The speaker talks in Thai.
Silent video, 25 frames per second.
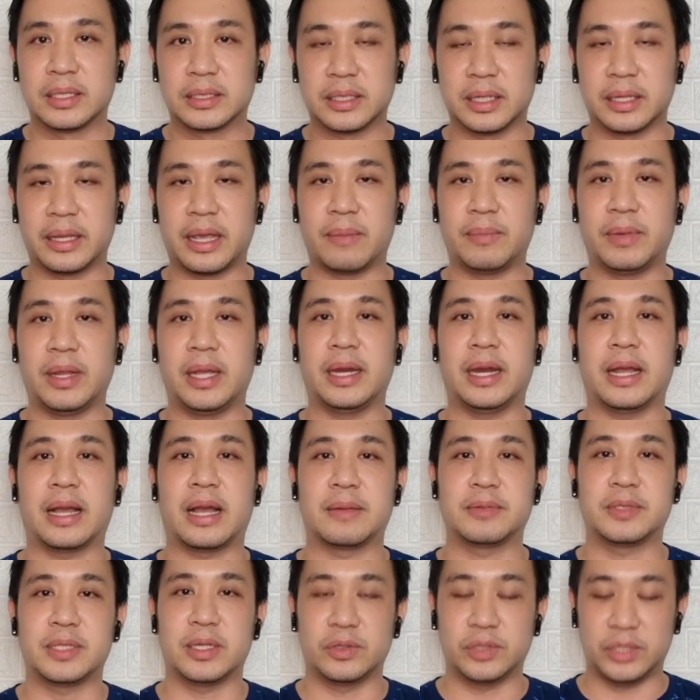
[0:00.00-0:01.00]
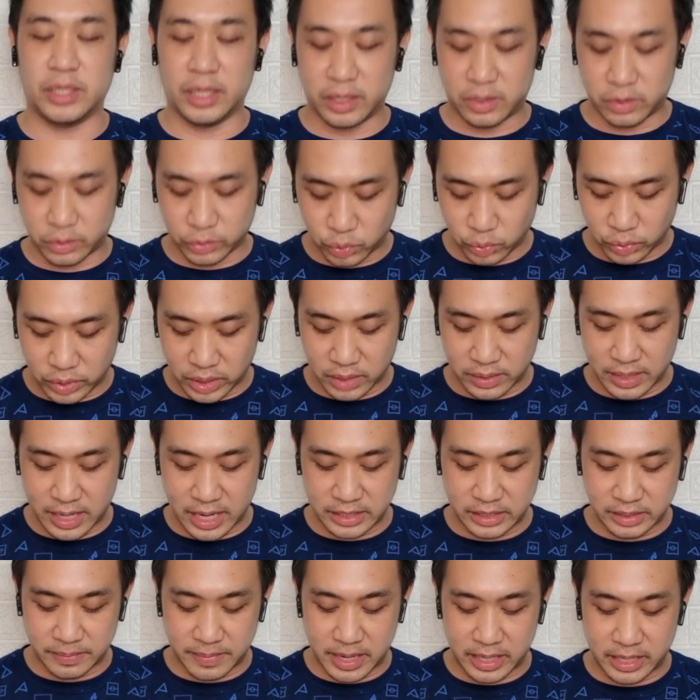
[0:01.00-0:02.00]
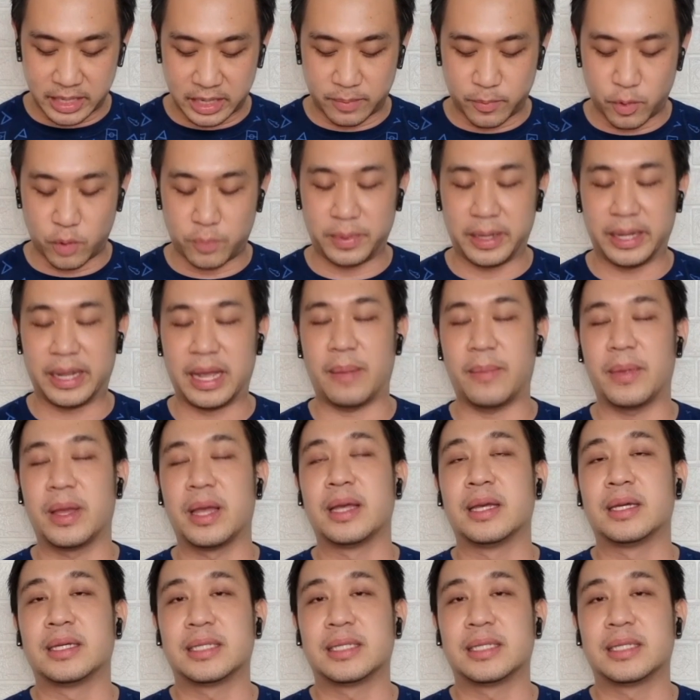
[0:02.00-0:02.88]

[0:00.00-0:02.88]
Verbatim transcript: ซึ่งเกมนี้นะครับเชลซีของทูเคิลน่าจะมาในระบบนะครับ